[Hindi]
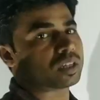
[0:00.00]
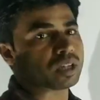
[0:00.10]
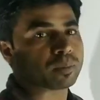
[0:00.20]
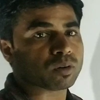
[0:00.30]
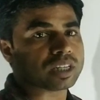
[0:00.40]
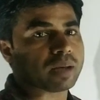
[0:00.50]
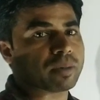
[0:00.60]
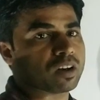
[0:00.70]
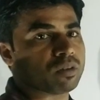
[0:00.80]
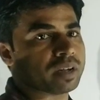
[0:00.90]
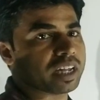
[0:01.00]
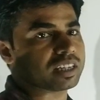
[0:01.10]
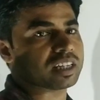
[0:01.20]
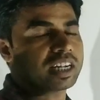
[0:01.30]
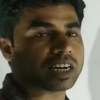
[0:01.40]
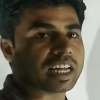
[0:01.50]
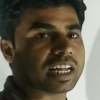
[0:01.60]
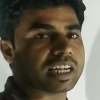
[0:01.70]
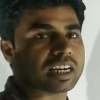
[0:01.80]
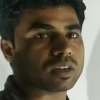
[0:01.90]
तो आपको क्या मालूम है कि हेड
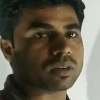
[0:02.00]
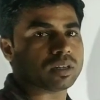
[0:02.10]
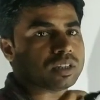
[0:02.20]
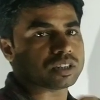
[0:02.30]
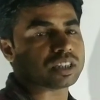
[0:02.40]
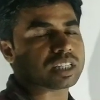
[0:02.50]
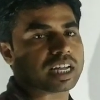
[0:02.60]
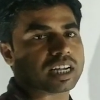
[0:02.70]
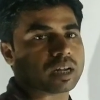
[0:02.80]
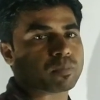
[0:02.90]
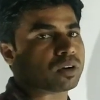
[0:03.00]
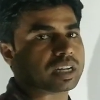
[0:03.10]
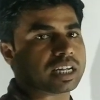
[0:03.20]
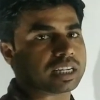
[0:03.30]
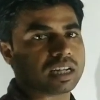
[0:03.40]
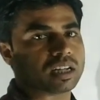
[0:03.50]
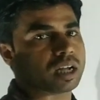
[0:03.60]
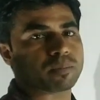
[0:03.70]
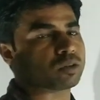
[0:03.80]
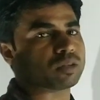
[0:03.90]
आएगा ना चीत आएगा ना पॉट आएगा
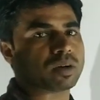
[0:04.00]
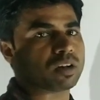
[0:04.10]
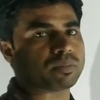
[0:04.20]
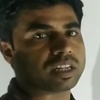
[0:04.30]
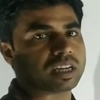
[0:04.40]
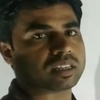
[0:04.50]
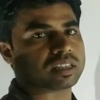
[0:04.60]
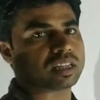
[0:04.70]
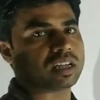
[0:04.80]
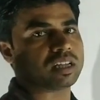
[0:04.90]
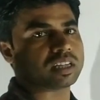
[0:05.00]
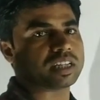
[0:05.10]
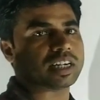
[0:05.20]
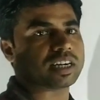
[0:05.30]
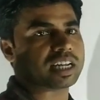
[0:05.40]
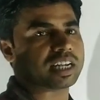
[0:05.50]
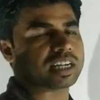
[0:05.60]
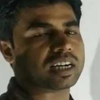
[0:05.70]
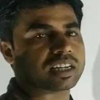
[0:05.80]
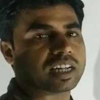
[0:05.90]
आपको तो मालूम नहीं रहता था कि हेड
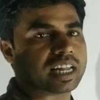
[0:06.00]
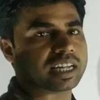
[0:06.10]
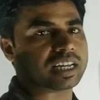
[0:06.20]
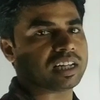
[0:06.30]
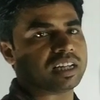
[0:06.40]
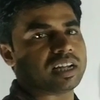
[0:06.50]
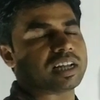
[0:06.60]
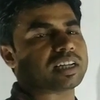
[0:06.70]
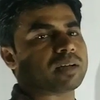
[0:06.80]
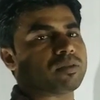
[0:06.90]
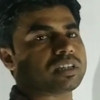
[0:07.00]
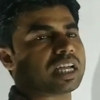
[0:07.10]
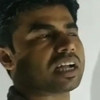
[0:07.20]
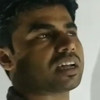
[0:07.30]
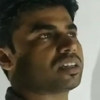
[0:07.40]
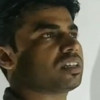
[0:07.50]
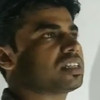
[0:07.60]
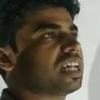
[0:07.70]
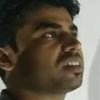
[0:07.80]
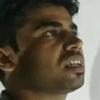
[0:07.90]
आएगा ना टेल आएगा लेकिन हम लोग क्या करते थे
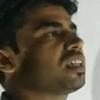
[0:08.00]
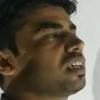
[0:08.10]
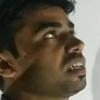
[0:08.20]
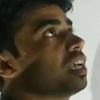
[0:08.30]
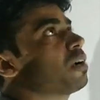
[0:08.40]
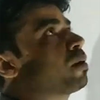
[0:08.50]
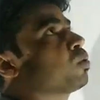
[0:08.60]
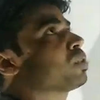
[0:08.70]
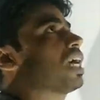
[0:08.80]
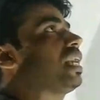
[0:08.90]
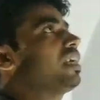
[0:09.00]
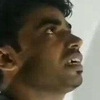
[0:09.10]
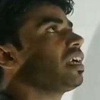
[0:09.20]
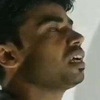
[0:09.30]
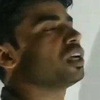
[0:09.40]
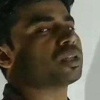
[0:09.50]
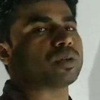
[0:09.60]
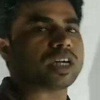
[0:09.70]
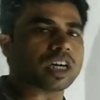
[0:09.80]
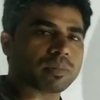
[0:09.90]
जानते थे कि एक बार उछालेंगे तो
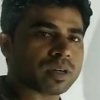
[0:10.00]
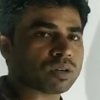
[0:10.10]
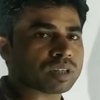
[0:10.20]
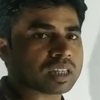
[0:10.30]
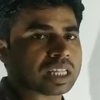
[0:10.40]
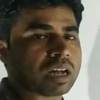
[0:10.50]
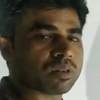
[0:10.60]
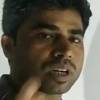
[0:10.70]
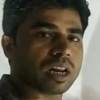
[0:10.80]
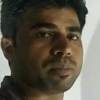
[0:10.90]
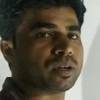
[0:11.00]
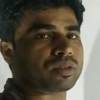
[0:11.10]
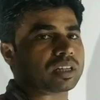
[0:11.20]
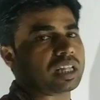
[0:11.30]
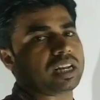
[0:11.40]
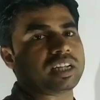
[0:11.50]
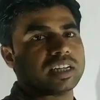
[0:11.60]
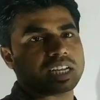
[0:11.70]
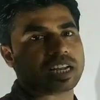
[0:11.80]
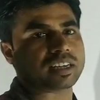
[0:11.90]
हेड भी हो सकता है टेल भी हो सकता है लेकिन
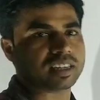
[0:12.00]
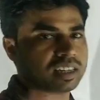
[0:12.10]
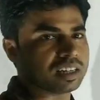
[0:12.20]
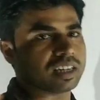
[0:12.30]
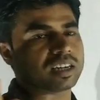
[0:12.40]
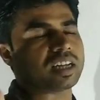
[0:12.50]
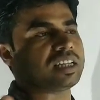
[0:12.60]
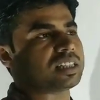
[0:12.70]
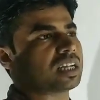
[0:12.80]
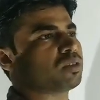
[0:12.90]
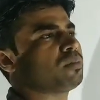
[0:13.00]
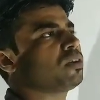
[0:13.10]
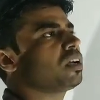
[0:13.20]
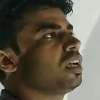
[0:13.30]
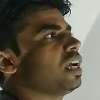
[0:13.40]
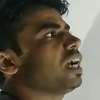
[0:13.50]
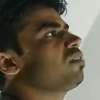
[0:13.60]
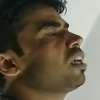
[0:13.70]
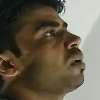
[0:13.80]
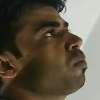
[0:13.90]
गारंटी नहीं था तो हम लोग
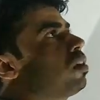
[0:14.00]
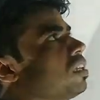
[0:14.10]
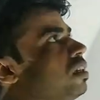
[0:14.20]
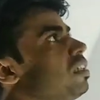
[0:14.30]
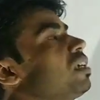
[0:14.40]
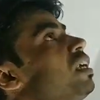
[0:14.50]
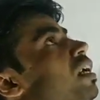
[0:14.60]
ऐसे ही बोल देते थे कि